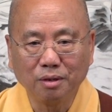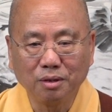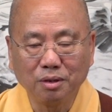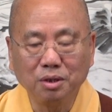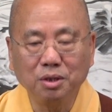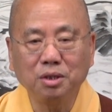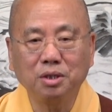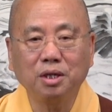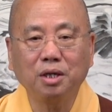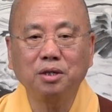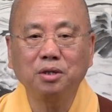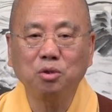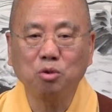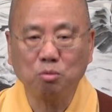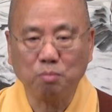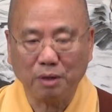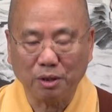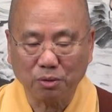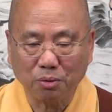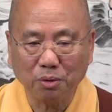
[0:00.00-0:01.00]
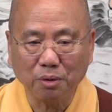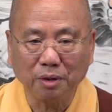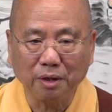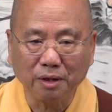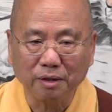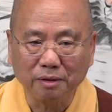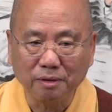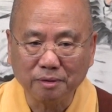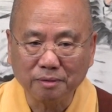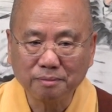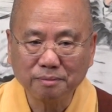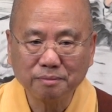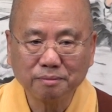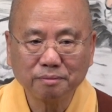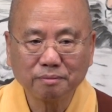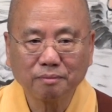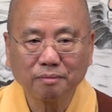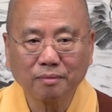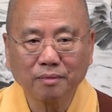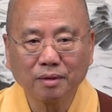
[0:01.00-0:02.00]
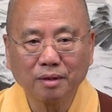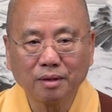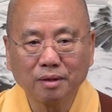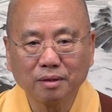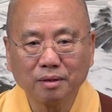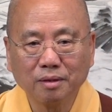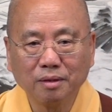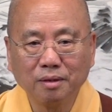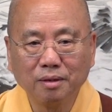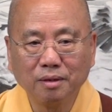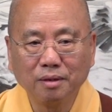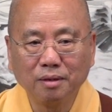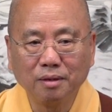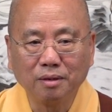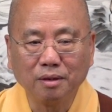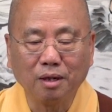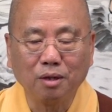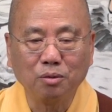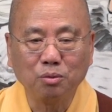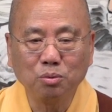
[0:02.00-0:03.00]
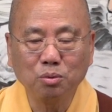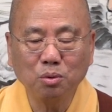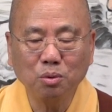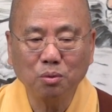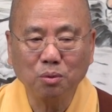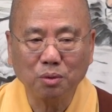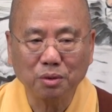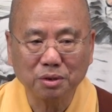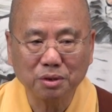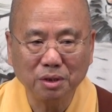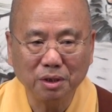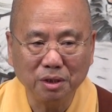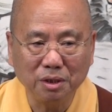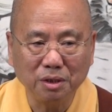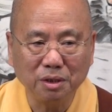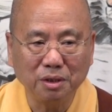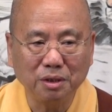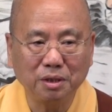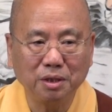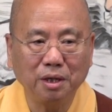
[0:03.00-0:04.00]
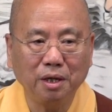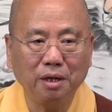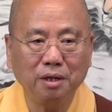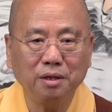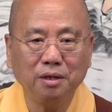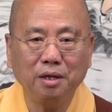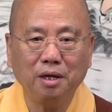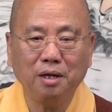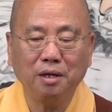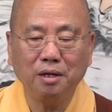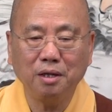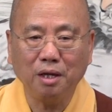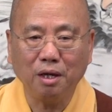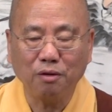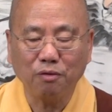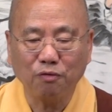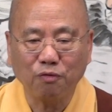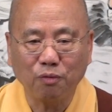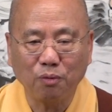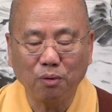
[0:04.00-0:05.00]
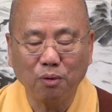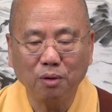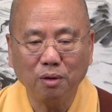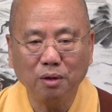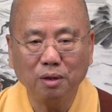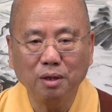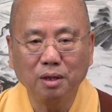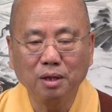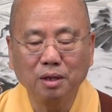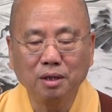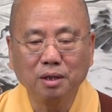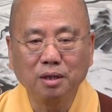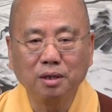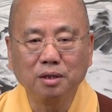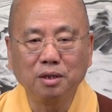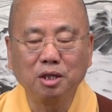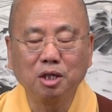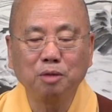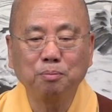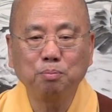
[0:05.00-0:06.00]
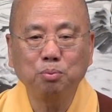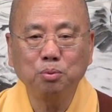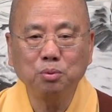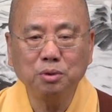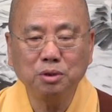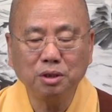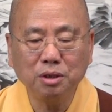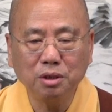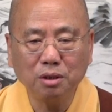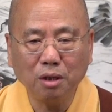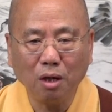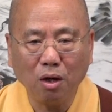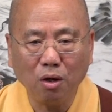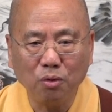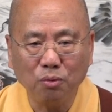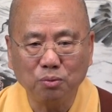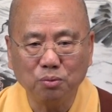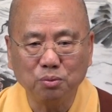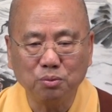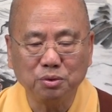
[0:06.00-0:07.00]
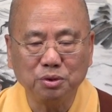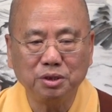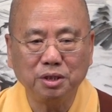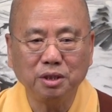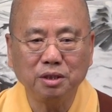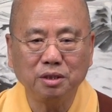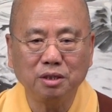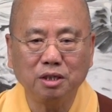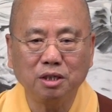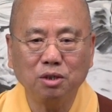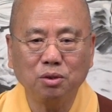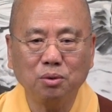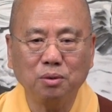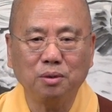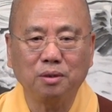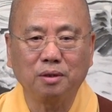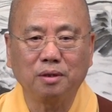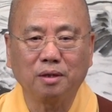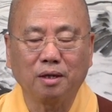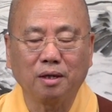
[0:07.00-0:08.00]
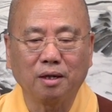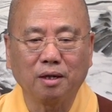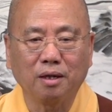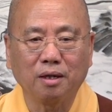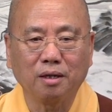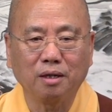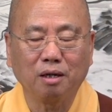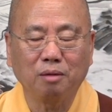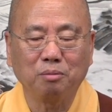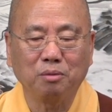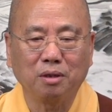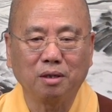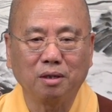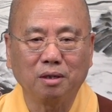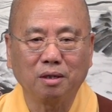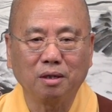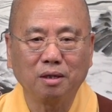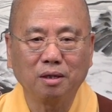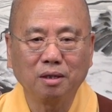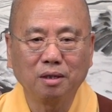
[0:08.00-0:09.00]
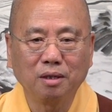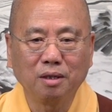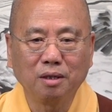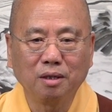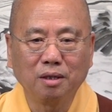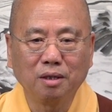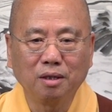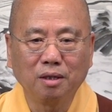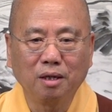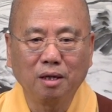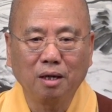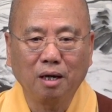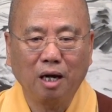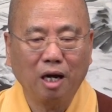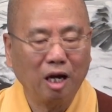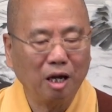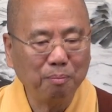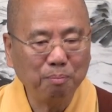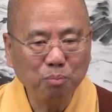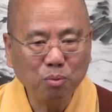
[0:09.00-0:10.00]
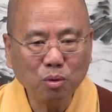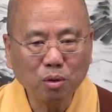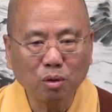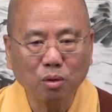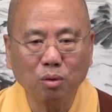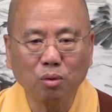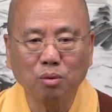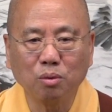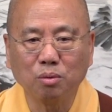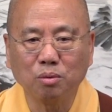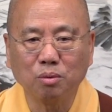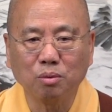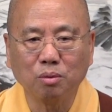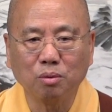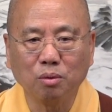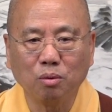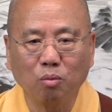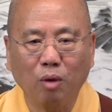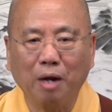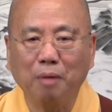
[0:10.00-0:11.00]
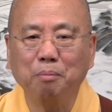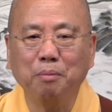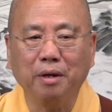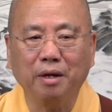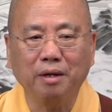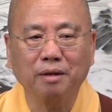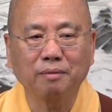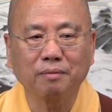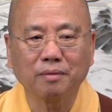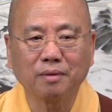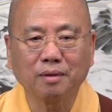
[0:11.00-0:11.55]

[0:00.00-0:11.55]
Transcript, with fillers: 一千六百多年的。那如果是你天天念佛，你不知道五经一论呢，那么还不够完美。